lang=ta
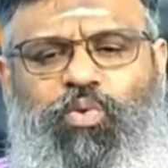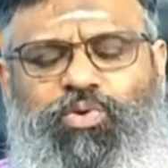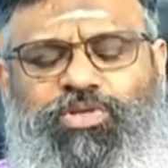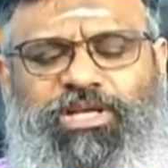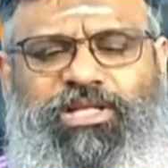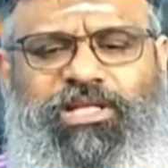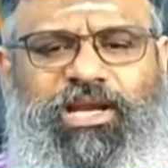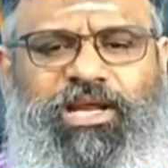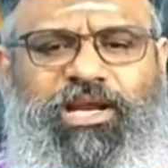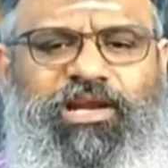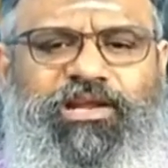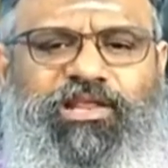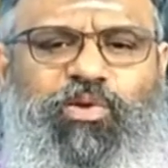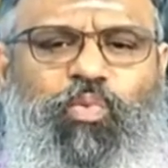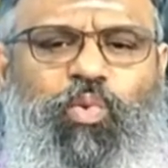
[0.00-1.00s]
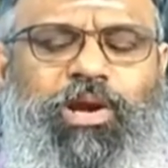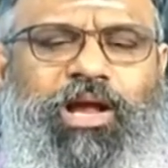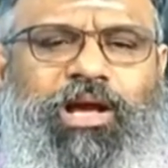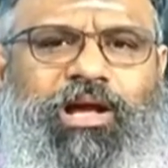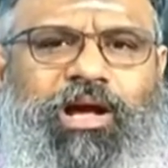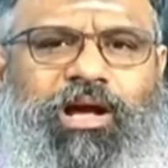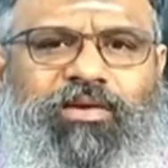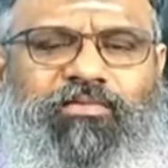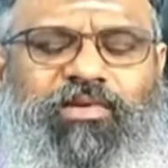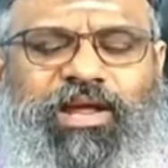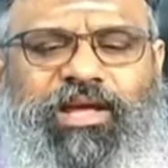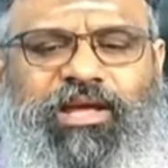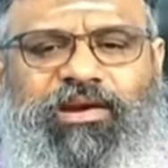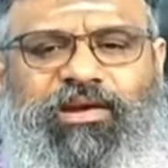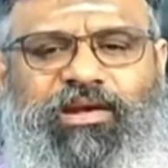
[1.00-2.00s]
உச்சந்தலையிலிருந்து உள்ளங்கால்
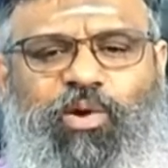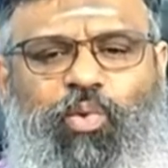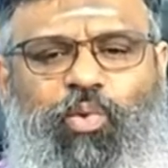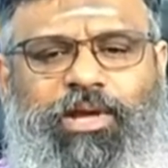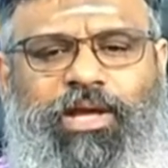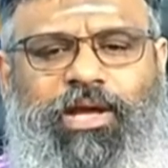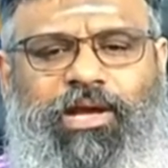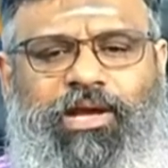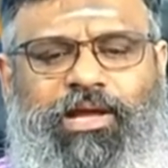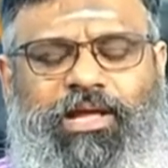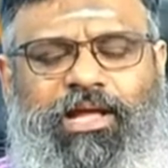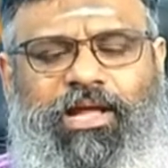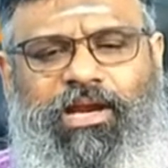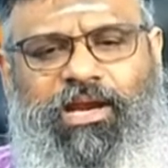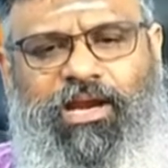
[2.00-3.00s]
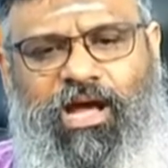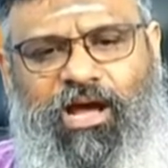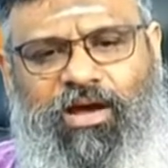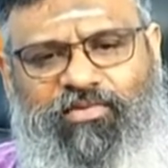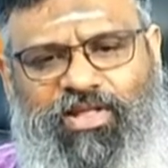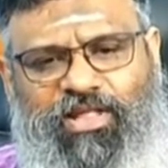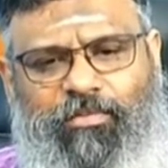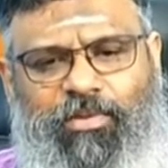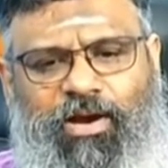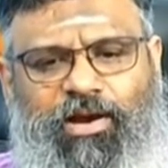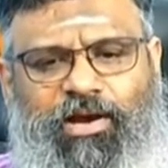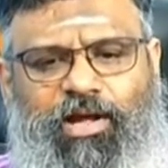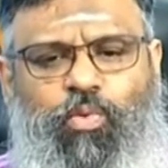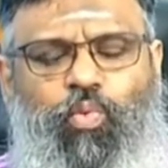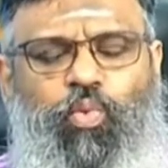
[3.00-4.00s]
வரை இருக்கக்கூடிய எல்லா
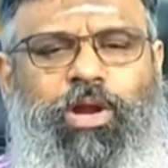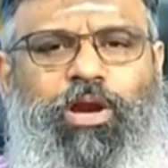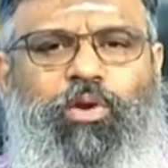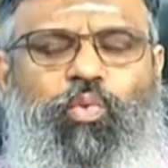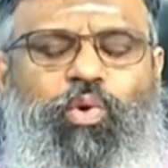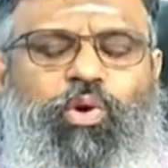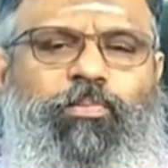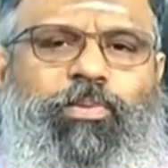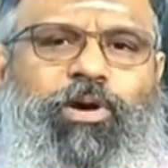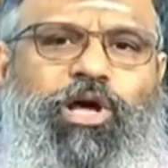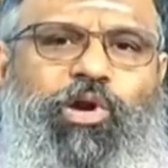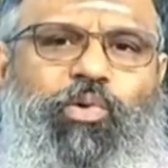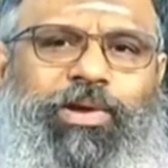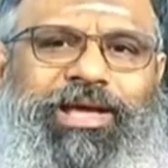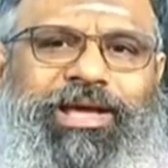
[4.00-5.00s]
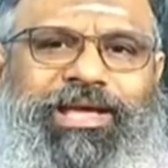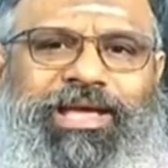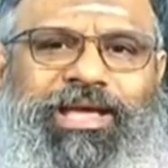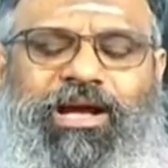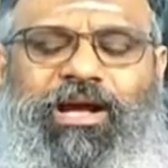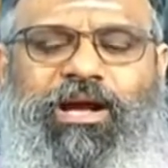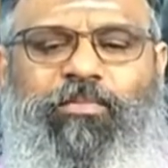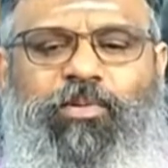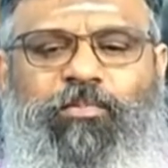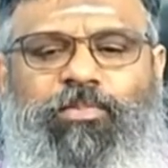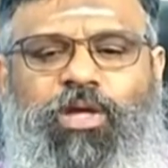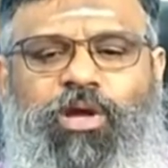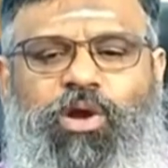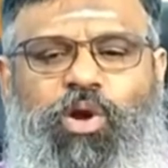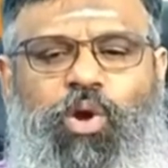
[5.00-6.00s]
விதமான உடல் உறுப்புகளுடைய இயக்கமும்
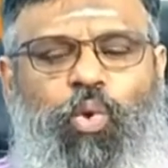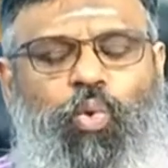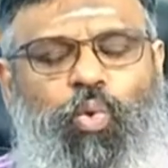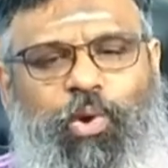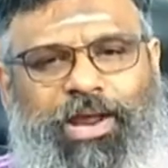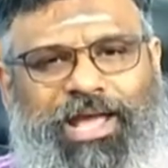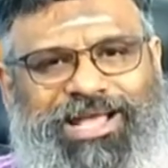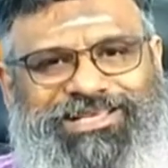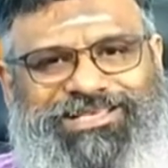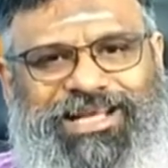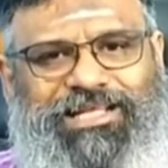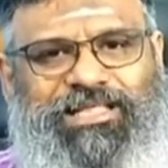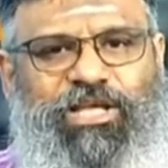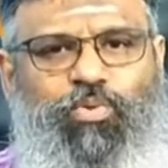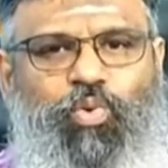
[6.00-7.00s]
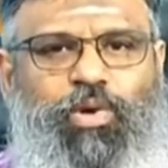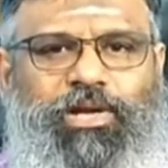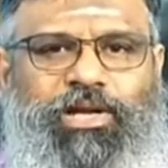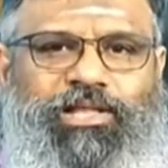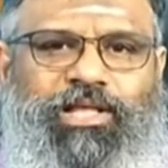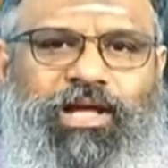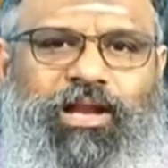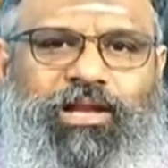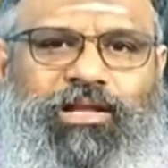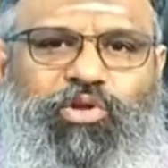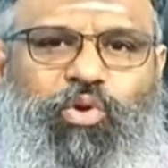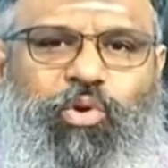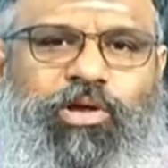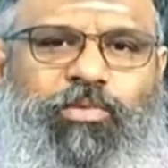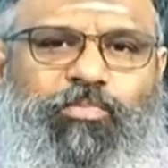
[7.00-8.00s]
ஒரே சக்தி ஓட்டத்தால்
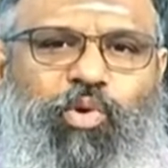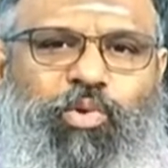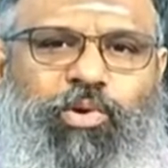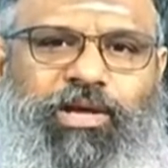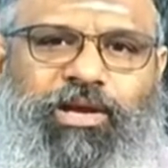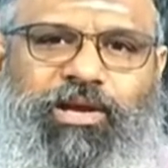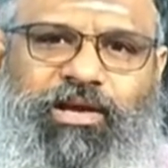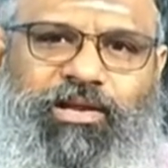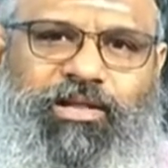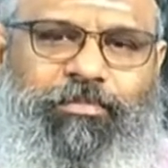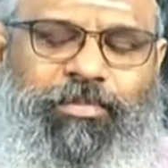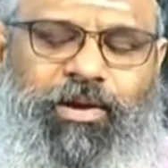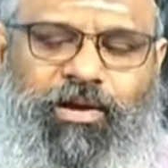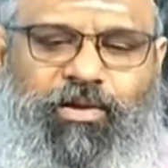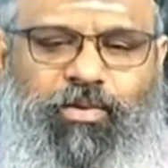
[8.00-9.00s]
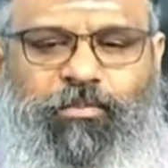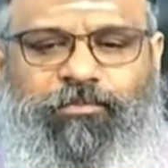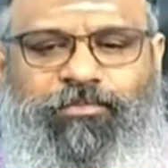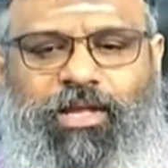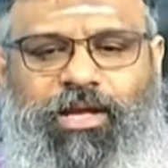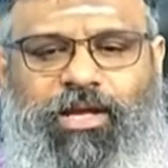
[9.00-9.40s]
தொடர்போடு இருக்கிறத பார்க்கணும்